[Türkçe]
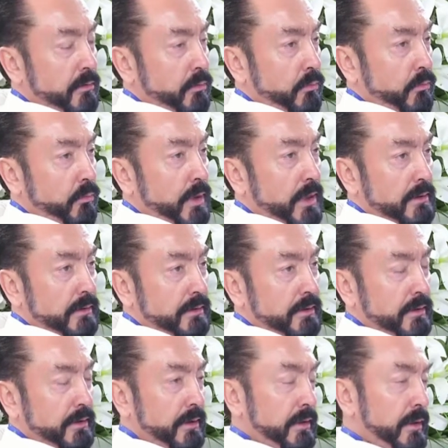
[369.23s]

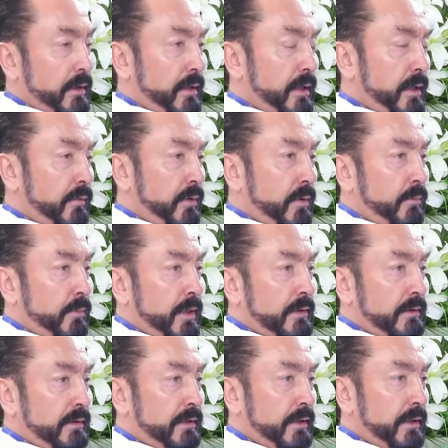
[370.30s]
mantığıyla, avam
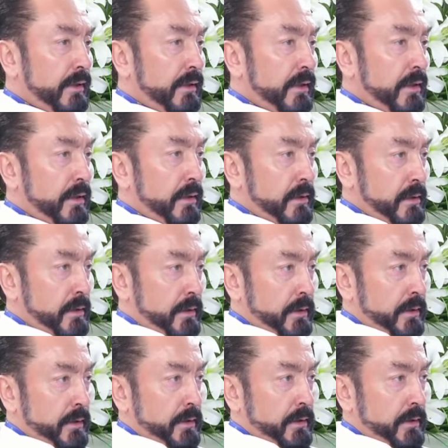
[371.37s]
mantığıyla
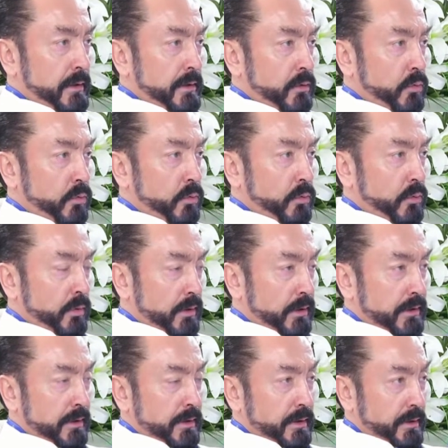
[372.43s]
e,
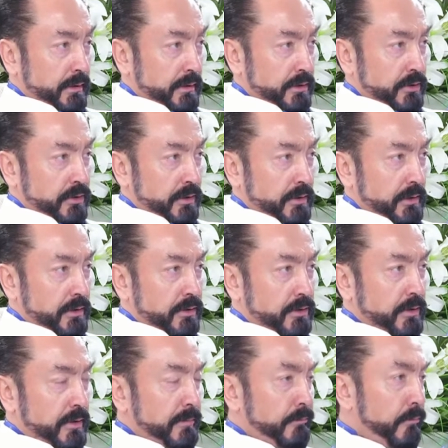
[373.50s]
olaylara yaklaştıkları
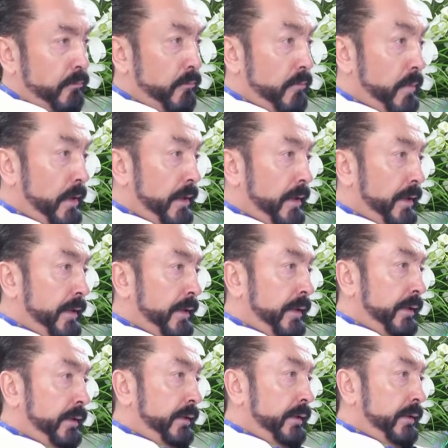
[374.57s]
için
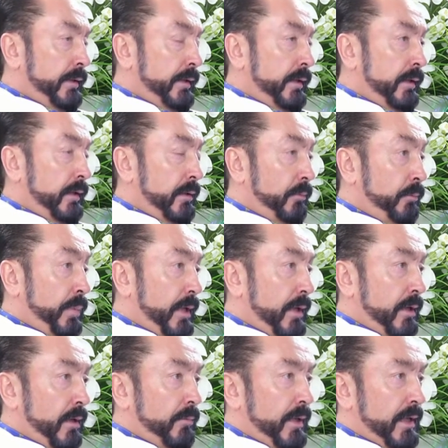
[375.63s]
e,
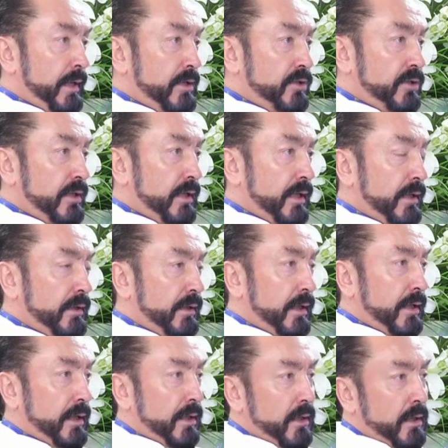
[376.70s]
peygamberi eleştirirken de
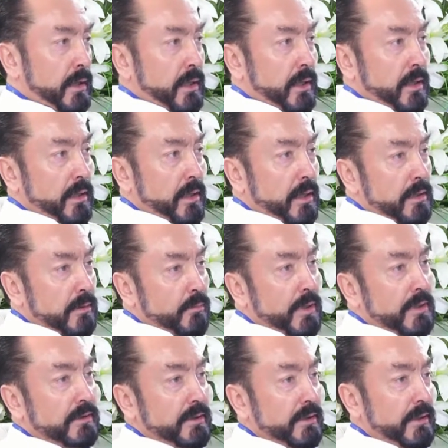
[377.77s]
halk
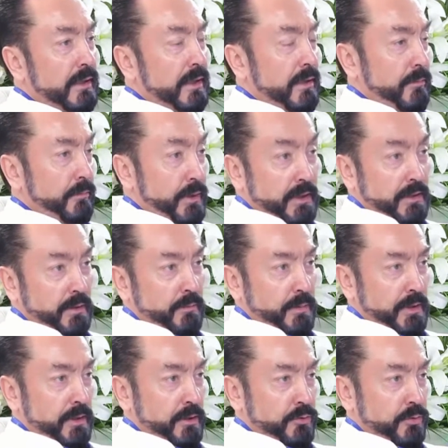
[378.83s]
mantığıyla peygamberi
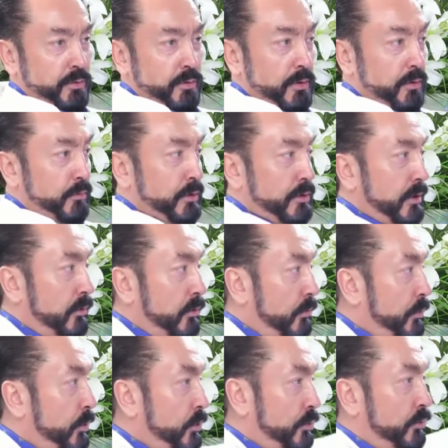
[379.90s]
eleştiriyor. Yani mesela diyor bir
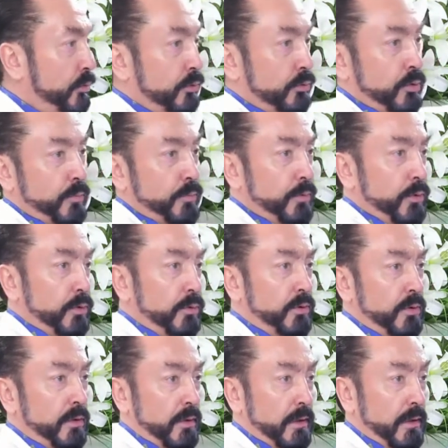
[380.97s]
kuzuyu oturup yiyor
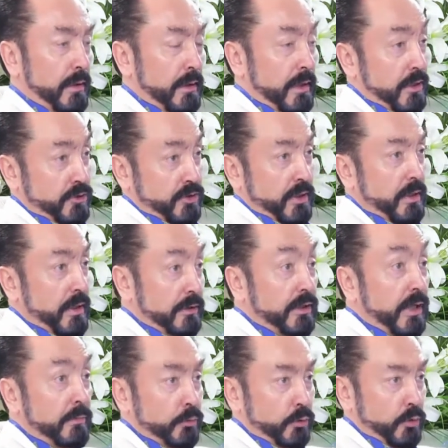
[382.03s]
diyor. Haşa
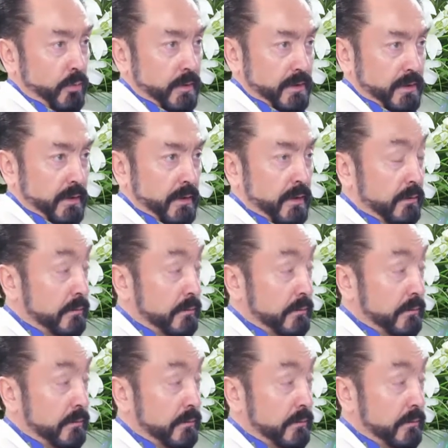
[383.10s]
adam diyor mesela.